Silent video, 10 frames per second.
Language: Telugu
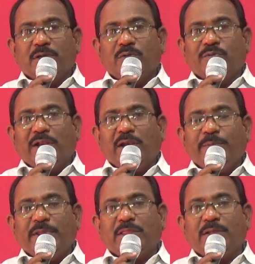వారి
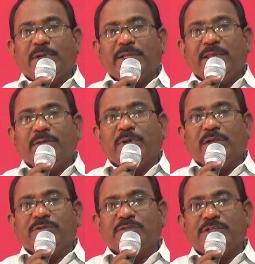నిమిత్తమై
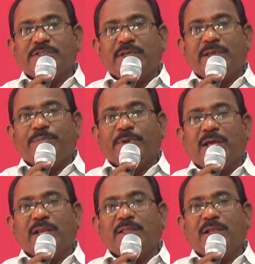మనం చేసే
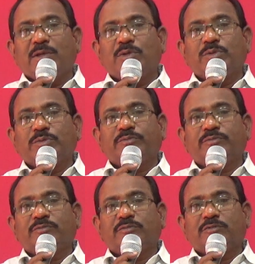ప్రార్థనలు
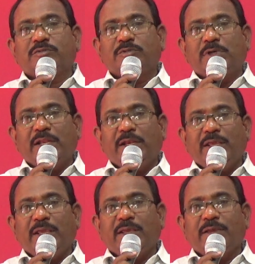
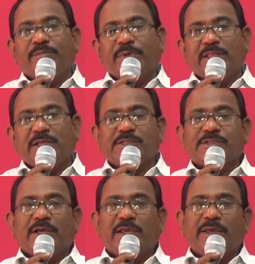వారిని
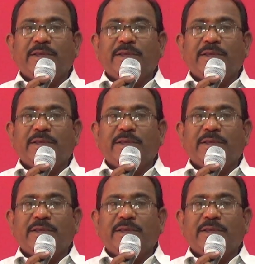బ్రతికిస్తాయి